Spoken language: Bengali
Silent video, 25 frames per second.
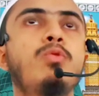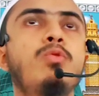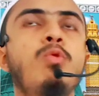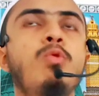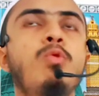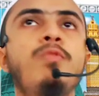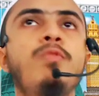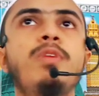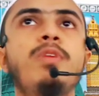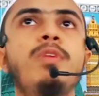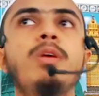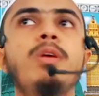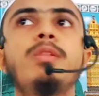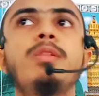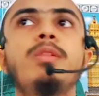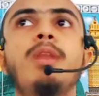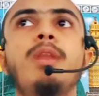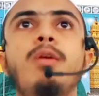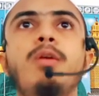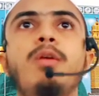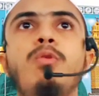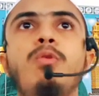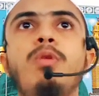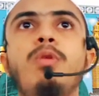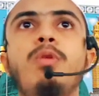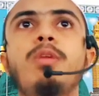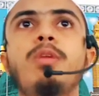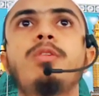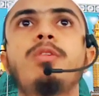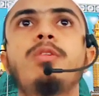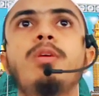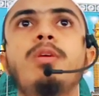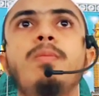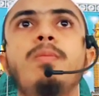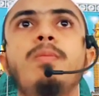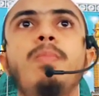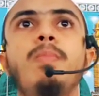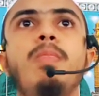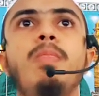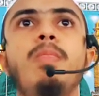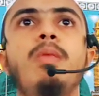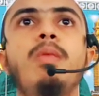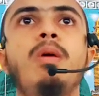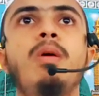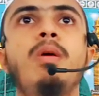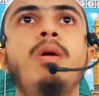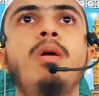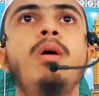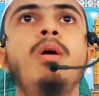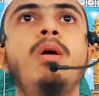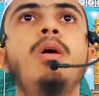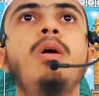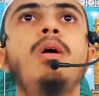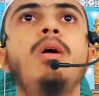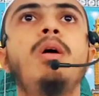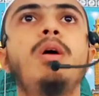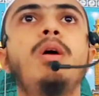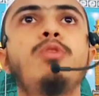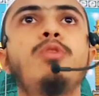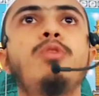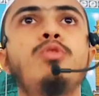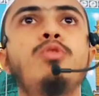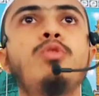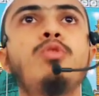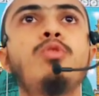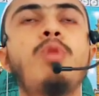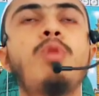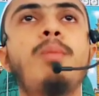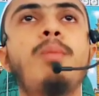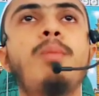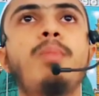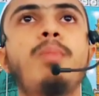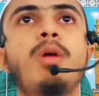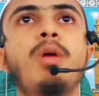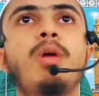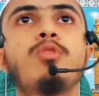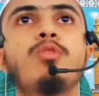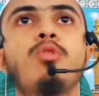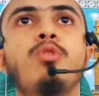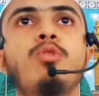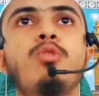তৌফিক দান করেছেন এজন্য আমরা